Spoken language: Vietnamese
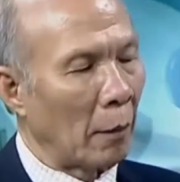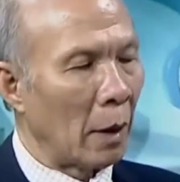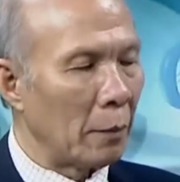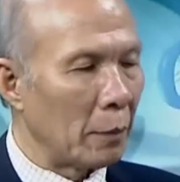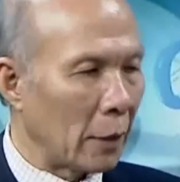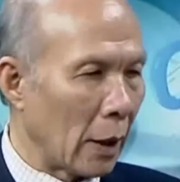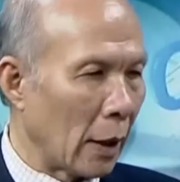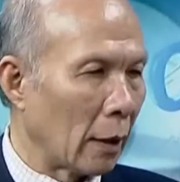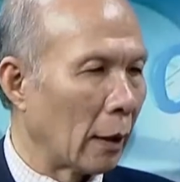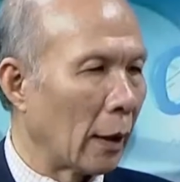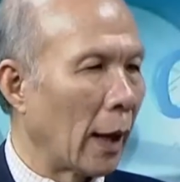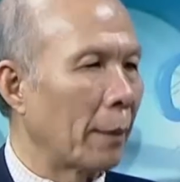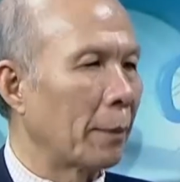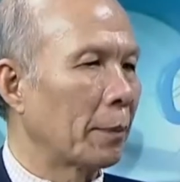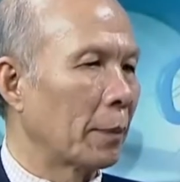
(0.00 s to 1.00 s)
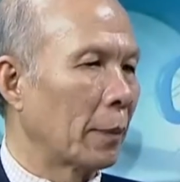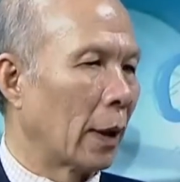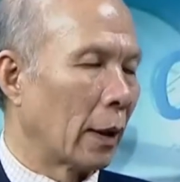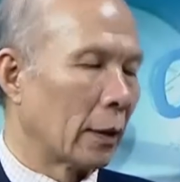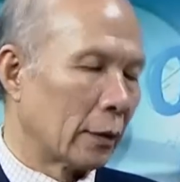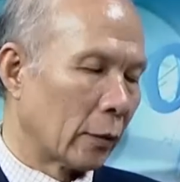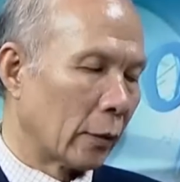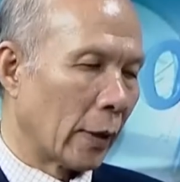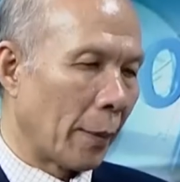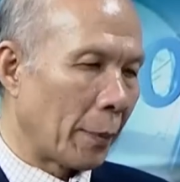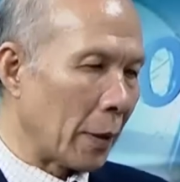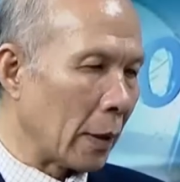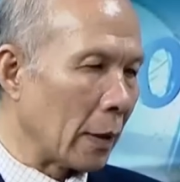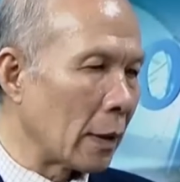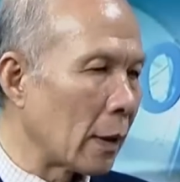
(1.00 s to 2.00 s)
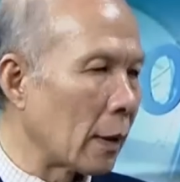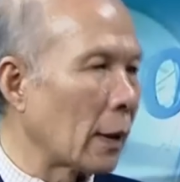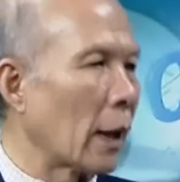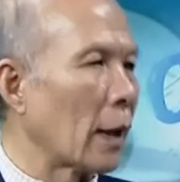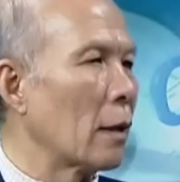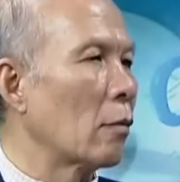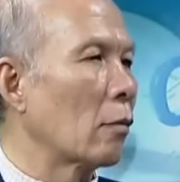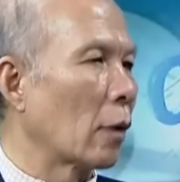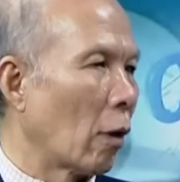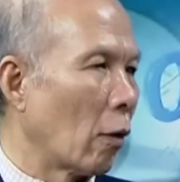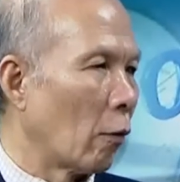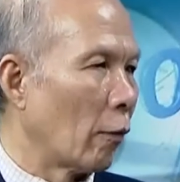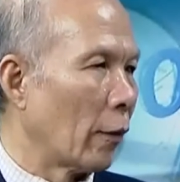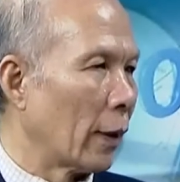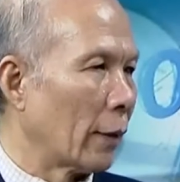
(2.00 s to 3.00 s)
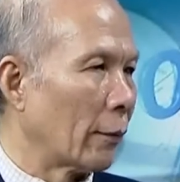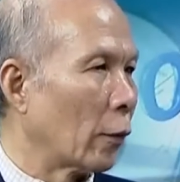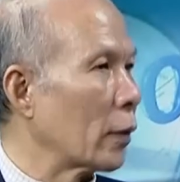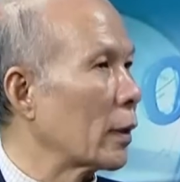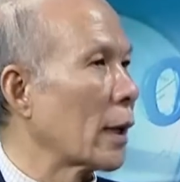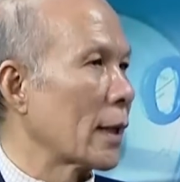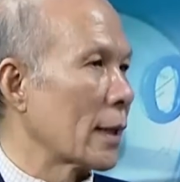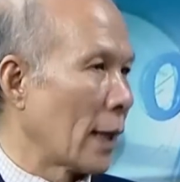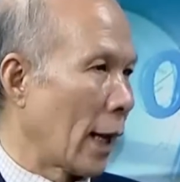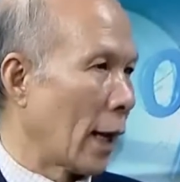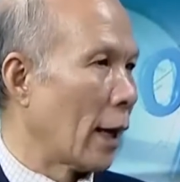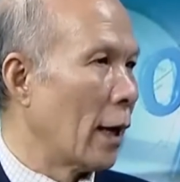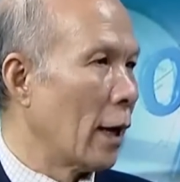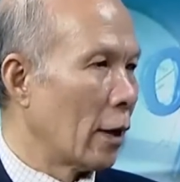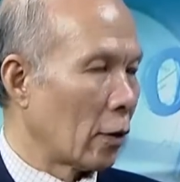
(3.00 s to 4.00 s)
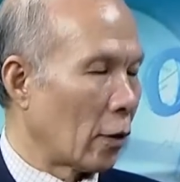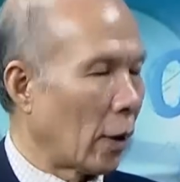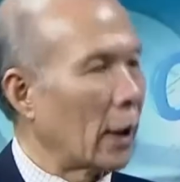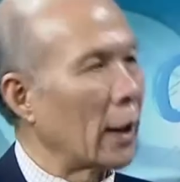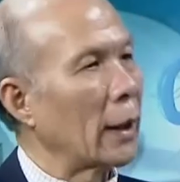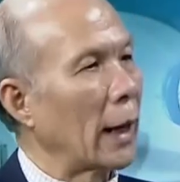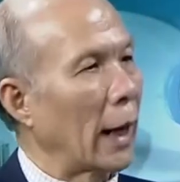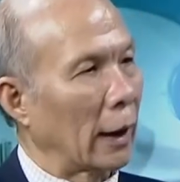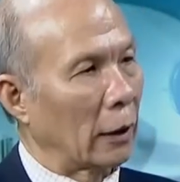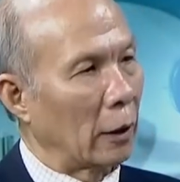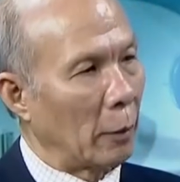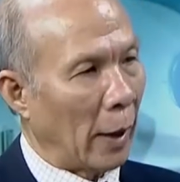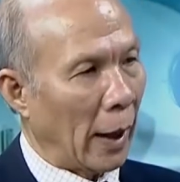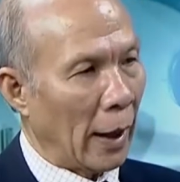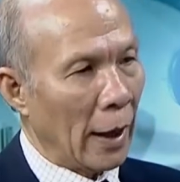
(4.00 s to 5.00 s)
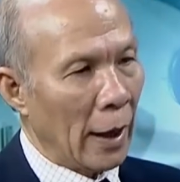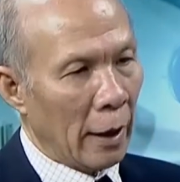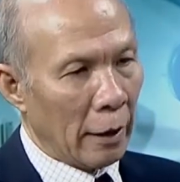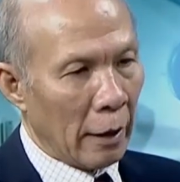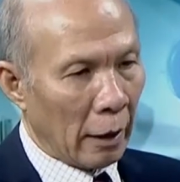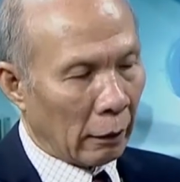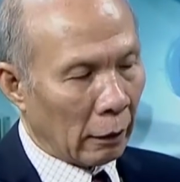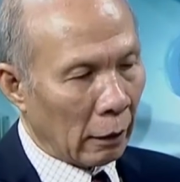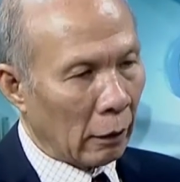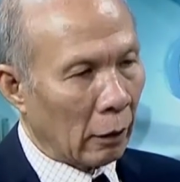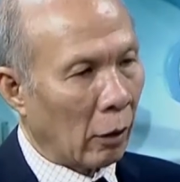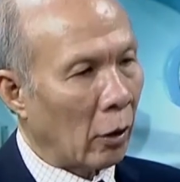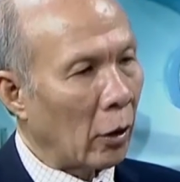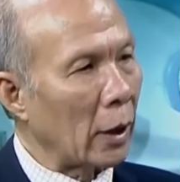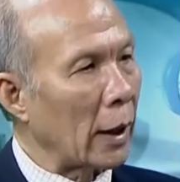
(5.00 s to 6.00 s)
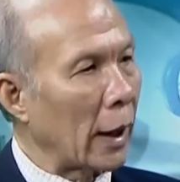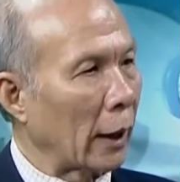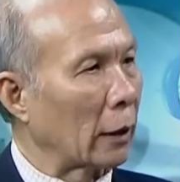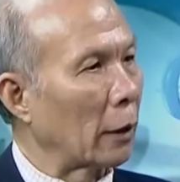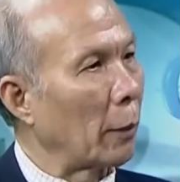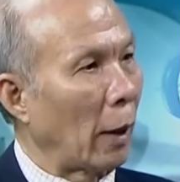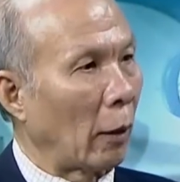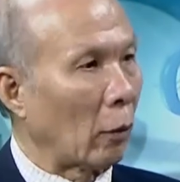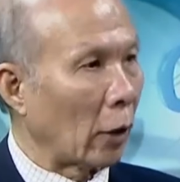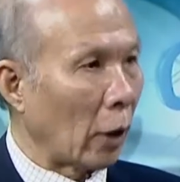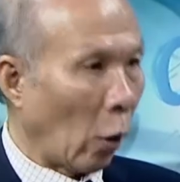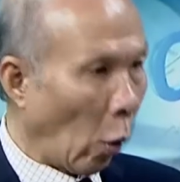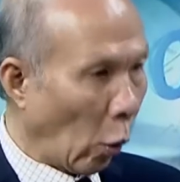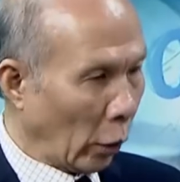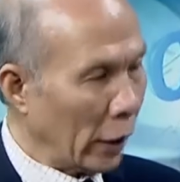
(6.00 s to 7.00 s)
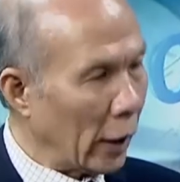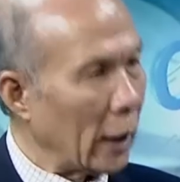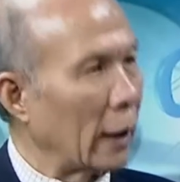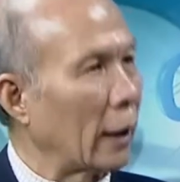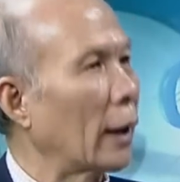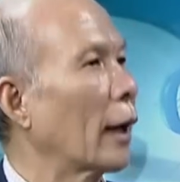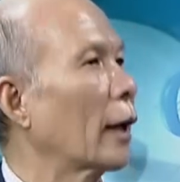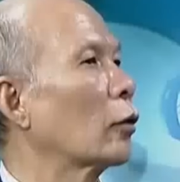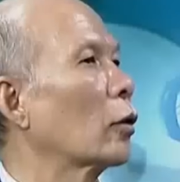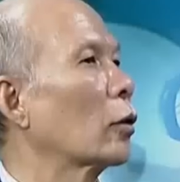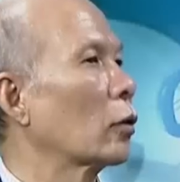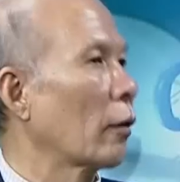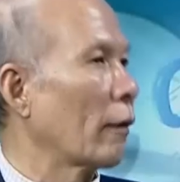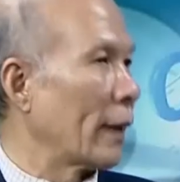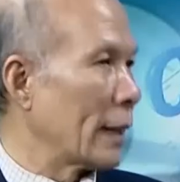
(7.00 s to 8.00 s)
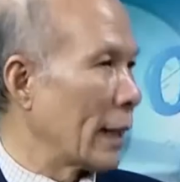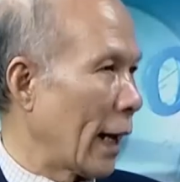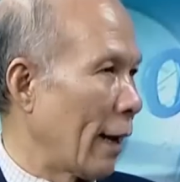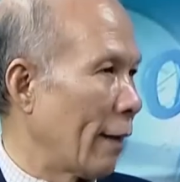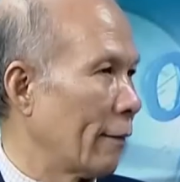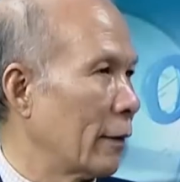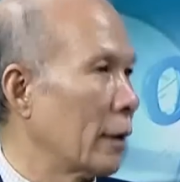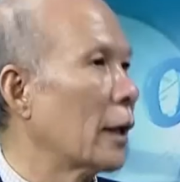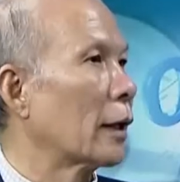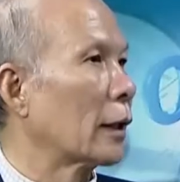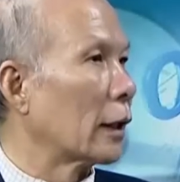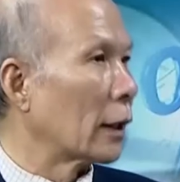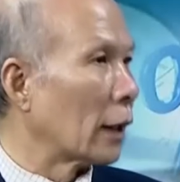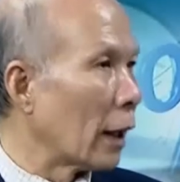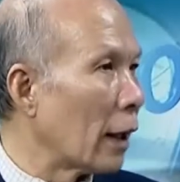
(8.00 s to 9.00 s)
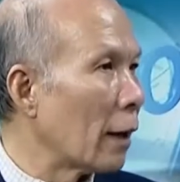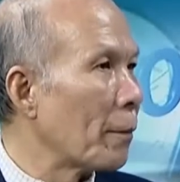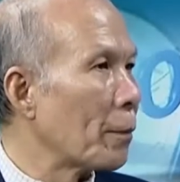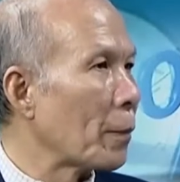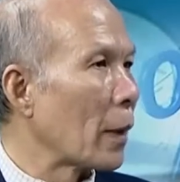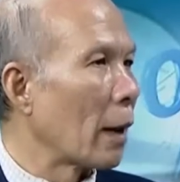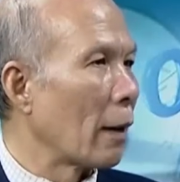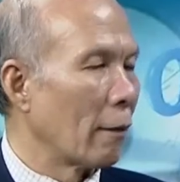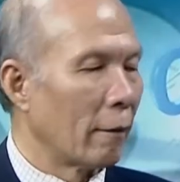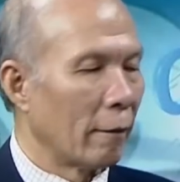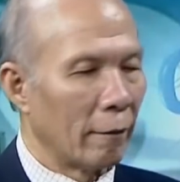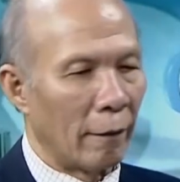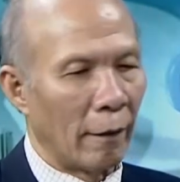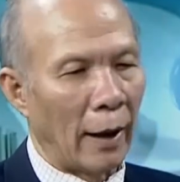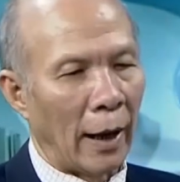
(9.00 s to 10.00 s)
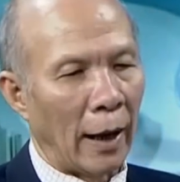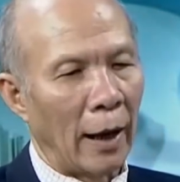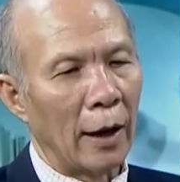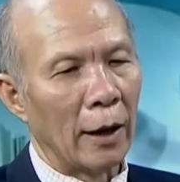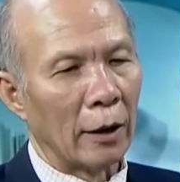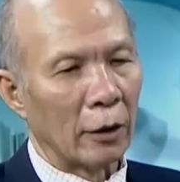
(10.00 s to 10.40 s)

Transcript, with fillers: bơm tiền đáp, rồi đáp ứng những cái yêu cầu về vốn giá rẻ cho các ngân hàng thương mại, để từ đó ngân hàng thương mại có thể ổn định cái lãi suất cho vay ra với nền kinh tế. Và